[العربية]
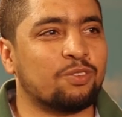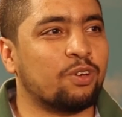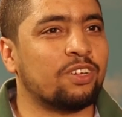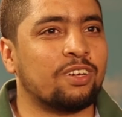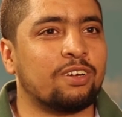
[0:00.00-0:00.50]

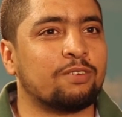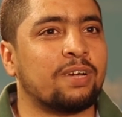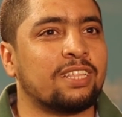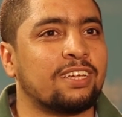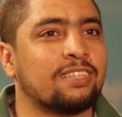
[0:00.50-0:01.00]
صغيره
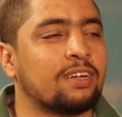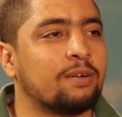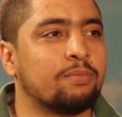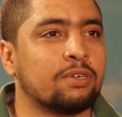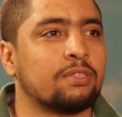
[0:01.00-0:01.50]
وبعد كده
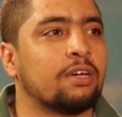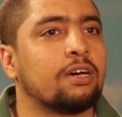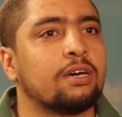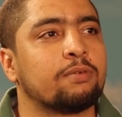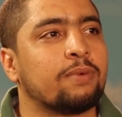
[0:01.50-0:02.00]

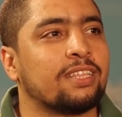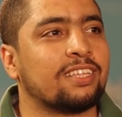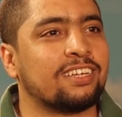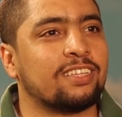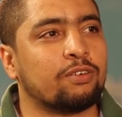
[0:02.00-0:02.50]
كبرناها
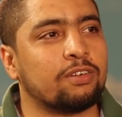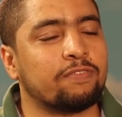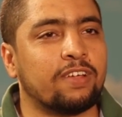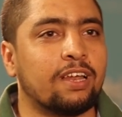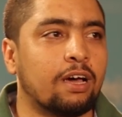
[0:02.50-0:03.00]
وبعد كده
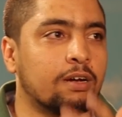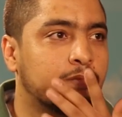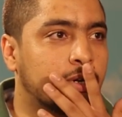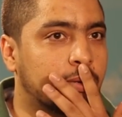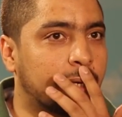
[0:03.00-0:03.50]
رحنا فيلا
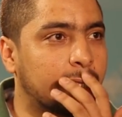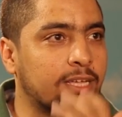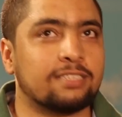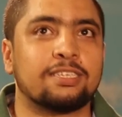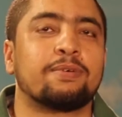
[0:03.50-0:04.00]
اكبر وبعد
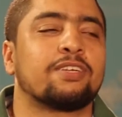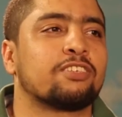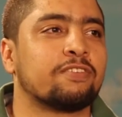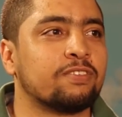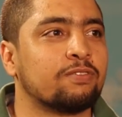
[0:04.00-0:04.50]
كده زي ما احنا
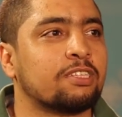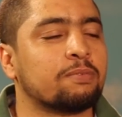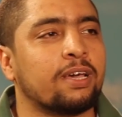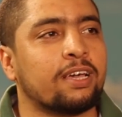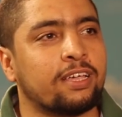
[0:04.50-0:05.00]
شايفين
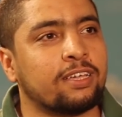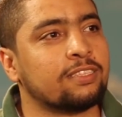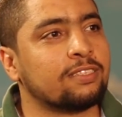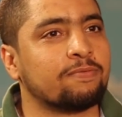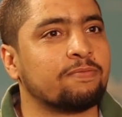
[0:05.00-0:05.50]
دلوقتي بقى
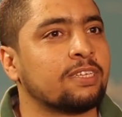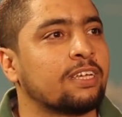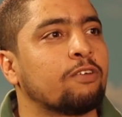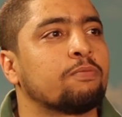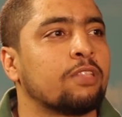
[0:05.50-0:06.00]
كيان
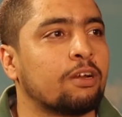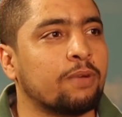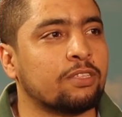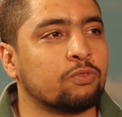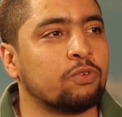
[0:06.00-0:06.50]
مكون من
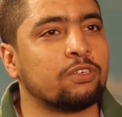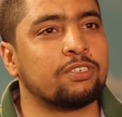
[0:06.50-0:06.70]
اربع ادوار